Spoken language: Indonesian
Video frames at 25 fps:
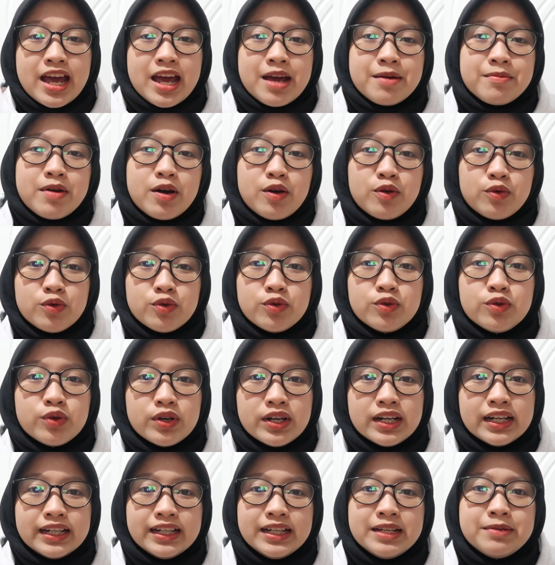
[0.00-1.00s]
emang
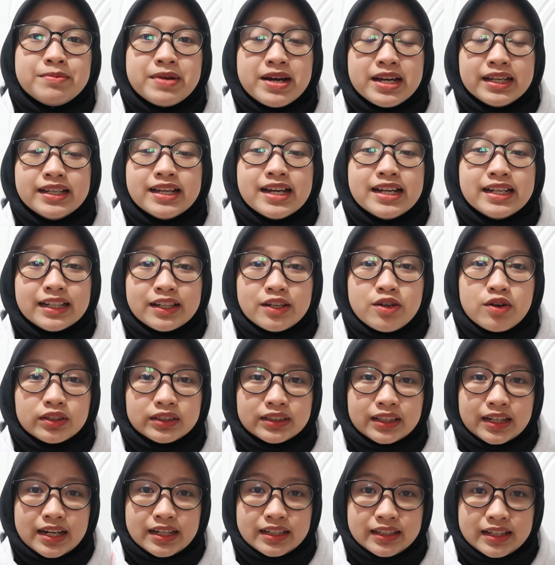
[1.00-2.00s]
unggul di bagian
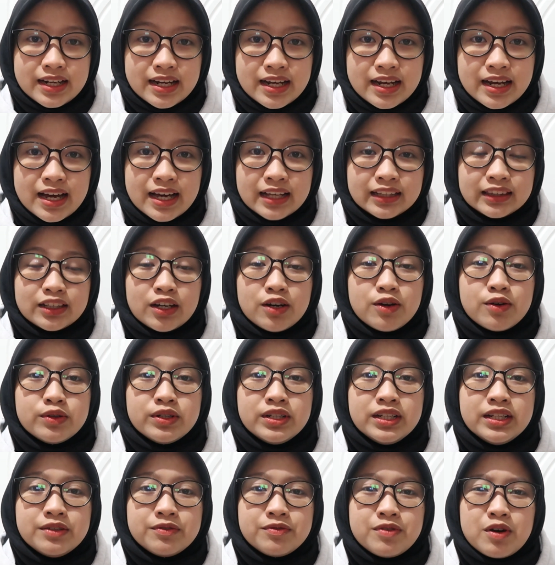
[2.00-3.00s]
kedokterannya atau
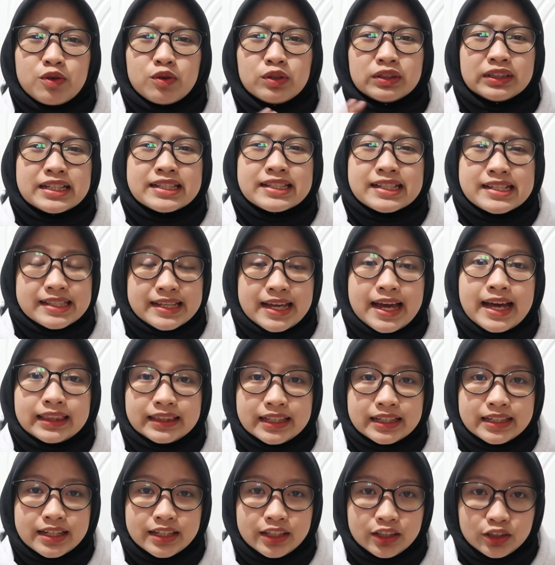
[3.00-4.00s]
di fakultas
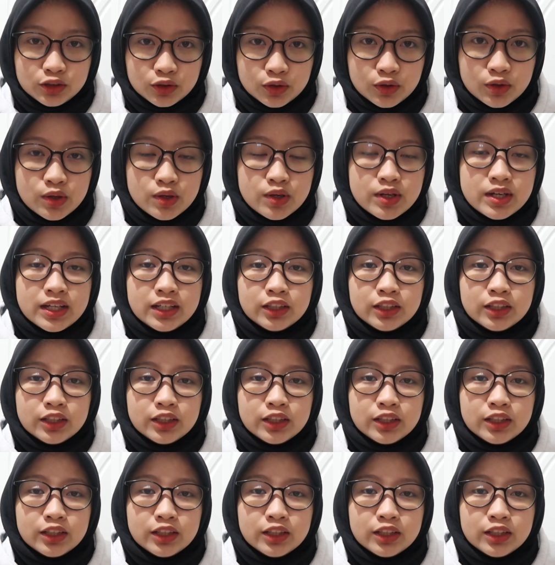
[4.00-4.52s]
kesehatannya gitu.